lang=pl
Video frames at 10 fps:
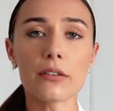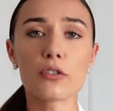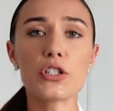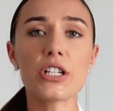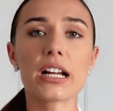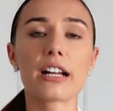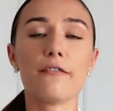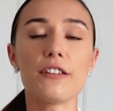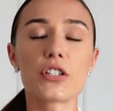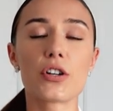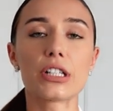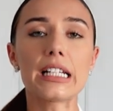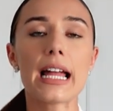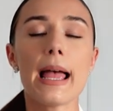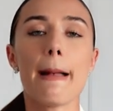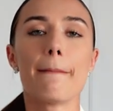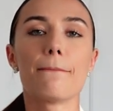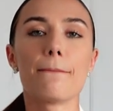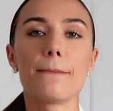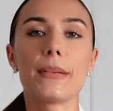w godzinach wieczornych,
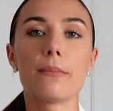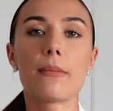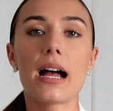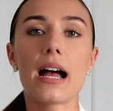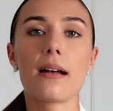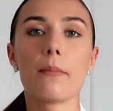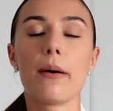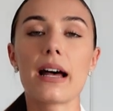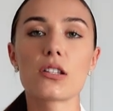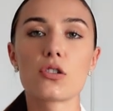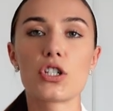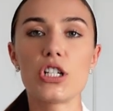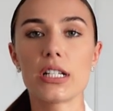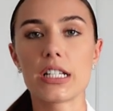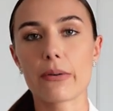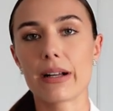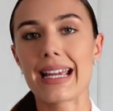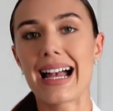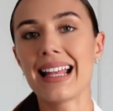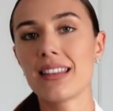mm, ma bardzo silne
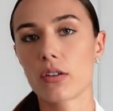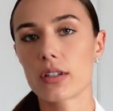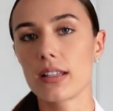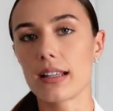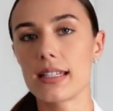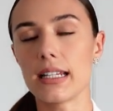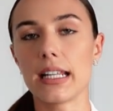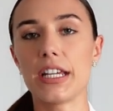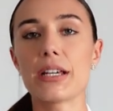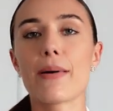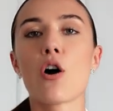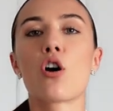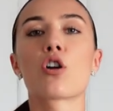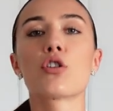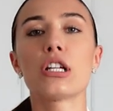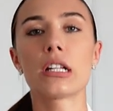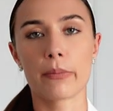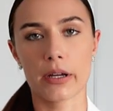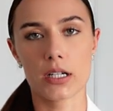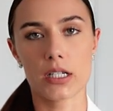działanie antyoksydacyjne i działa ochronnie na
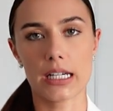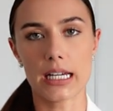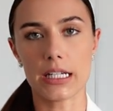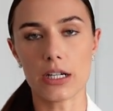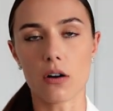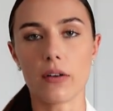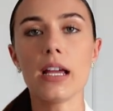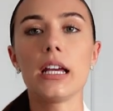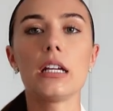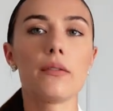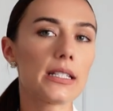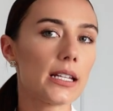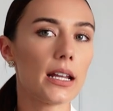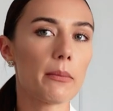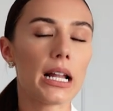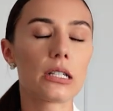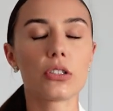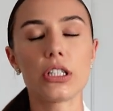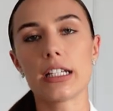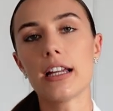pęcherzyki jajnikowe. Im więcej tej
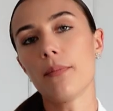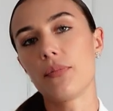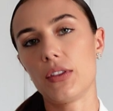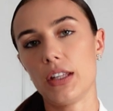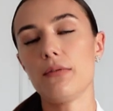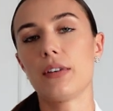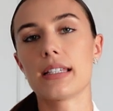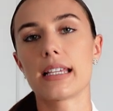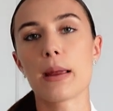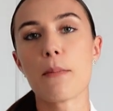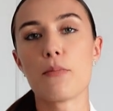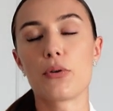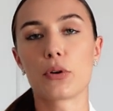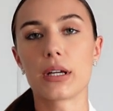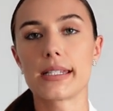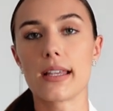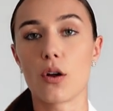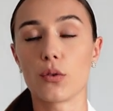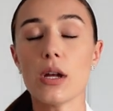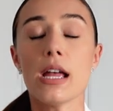melatoniny, tym więcej
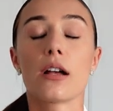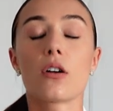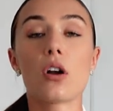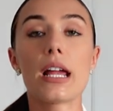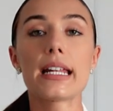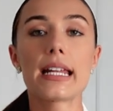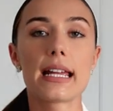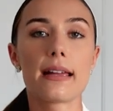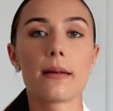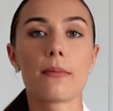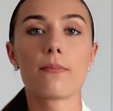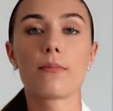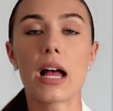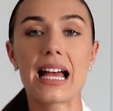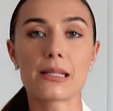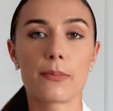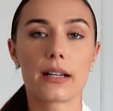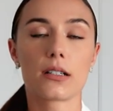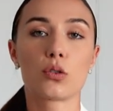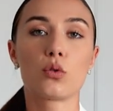progesteronu. Kolejny y,
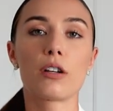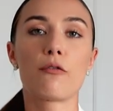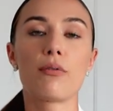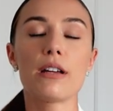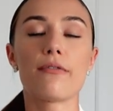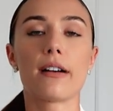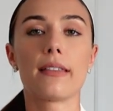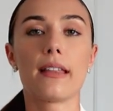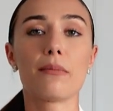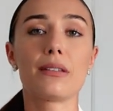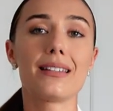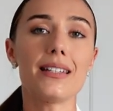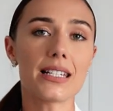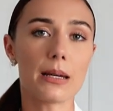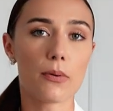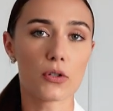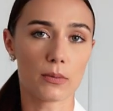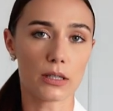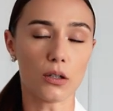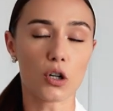aspekt, który wpływa nam na niski
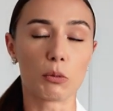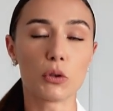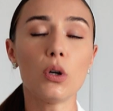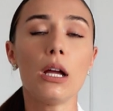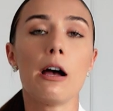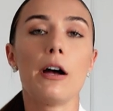poziom tego hormonu, y,